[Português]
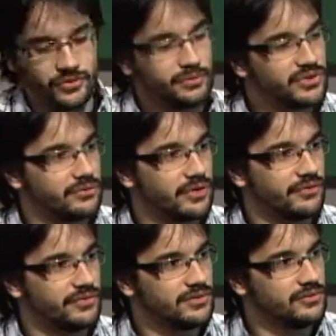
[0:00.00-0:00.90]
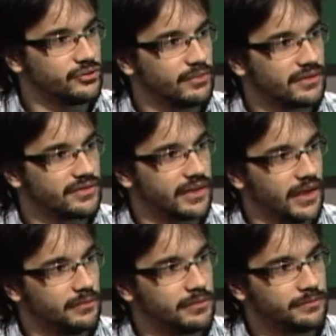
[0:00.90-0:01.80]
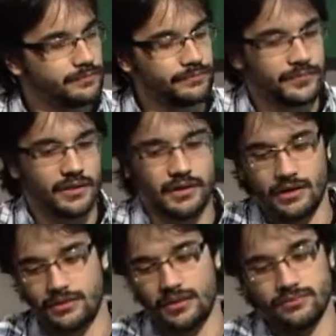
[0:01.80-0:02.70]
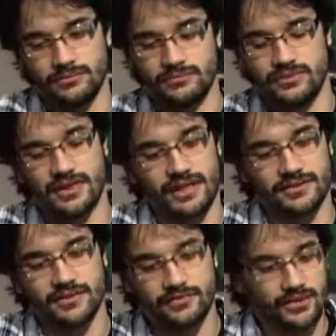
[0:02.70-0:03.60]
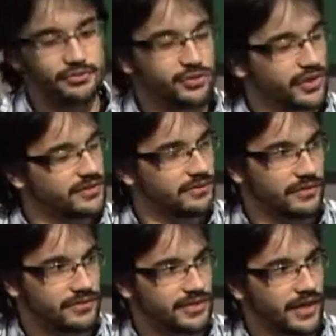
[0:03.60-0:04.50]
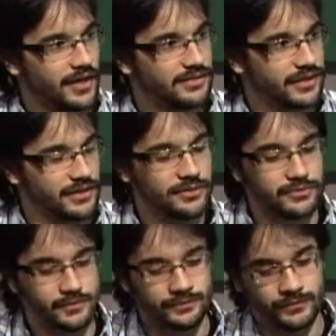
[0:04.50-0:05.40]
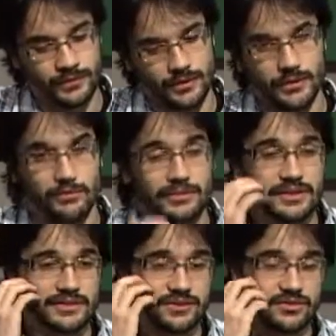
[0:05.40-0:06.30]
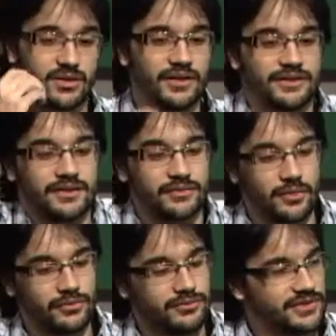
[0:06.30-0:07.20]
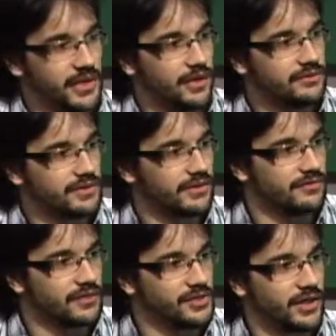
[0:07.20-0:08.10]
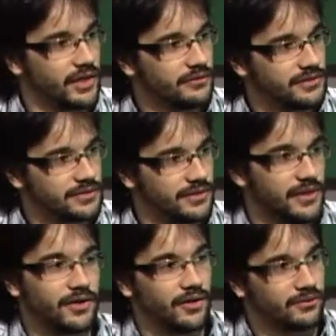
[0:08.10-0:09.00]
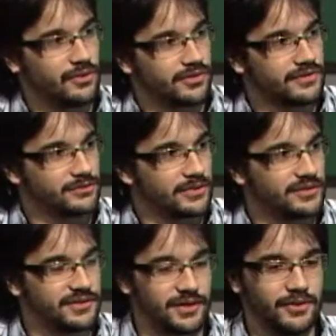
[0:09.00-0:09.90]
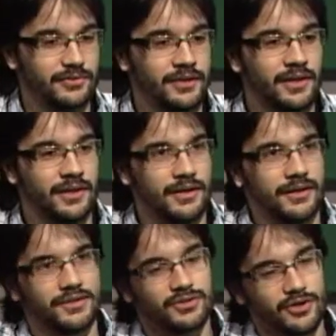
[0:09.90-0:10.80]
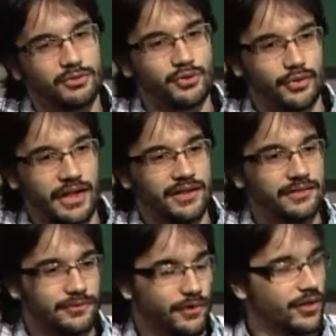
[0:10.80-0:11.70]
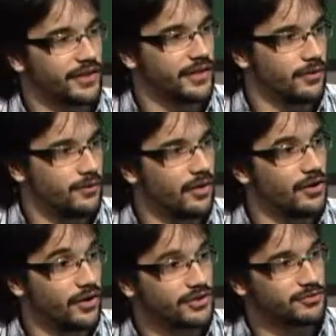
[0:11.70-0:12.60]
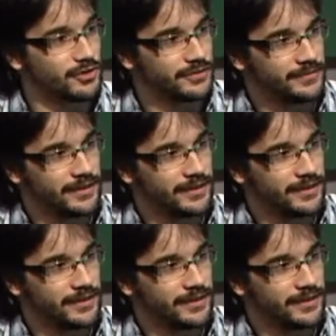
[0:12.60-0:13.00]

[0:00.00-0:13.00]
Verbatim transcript: Filmes Que Nunca Fiz, do Gilberto Scarpa que retrata um cineasta que tem vários projetos e não consegue realizar nenhum. E uma das histórias é a história dos Elvis, que é fã de Elvis, e ele acorda numa nova dimensão e descobre que o rei do rock é o Roy Osborne.